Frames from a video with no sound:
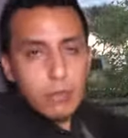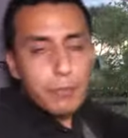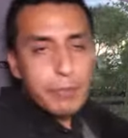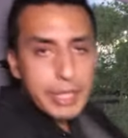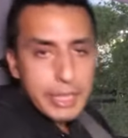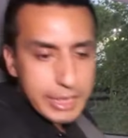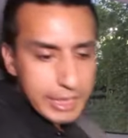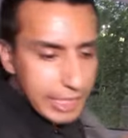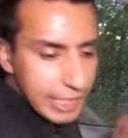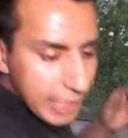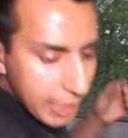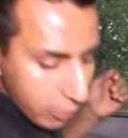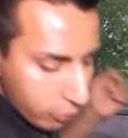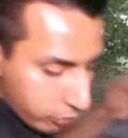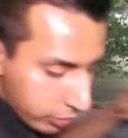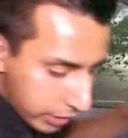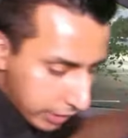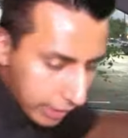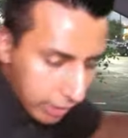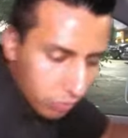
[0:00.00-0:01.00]
Pensé que
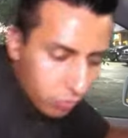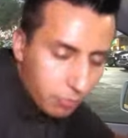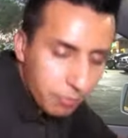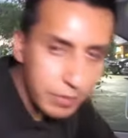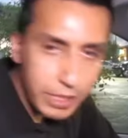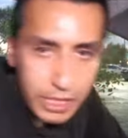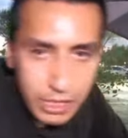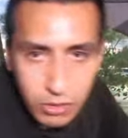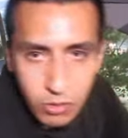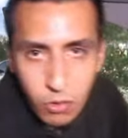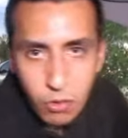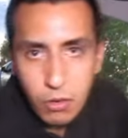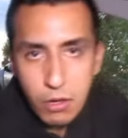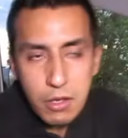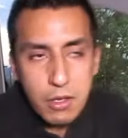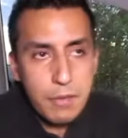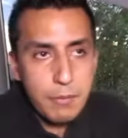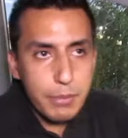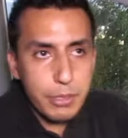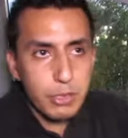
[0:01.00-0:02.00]
hoy era domingo,
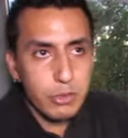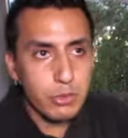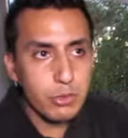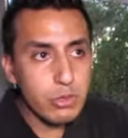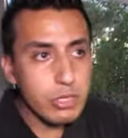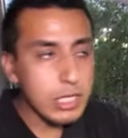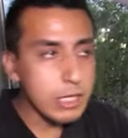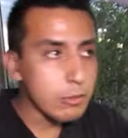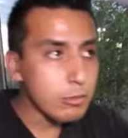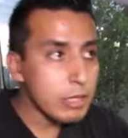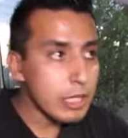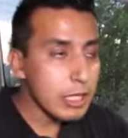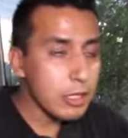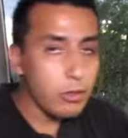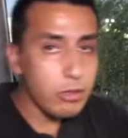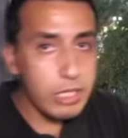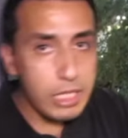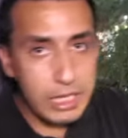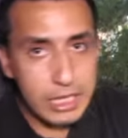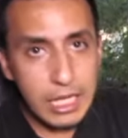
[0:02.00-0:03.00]
pero no, resulta que
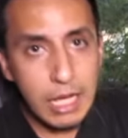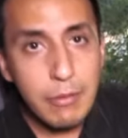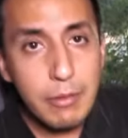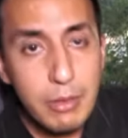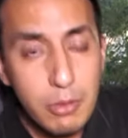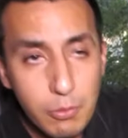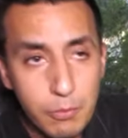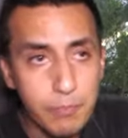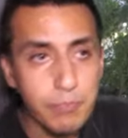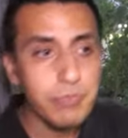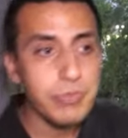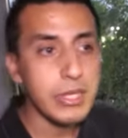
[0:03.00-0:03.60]
hoy es sábado.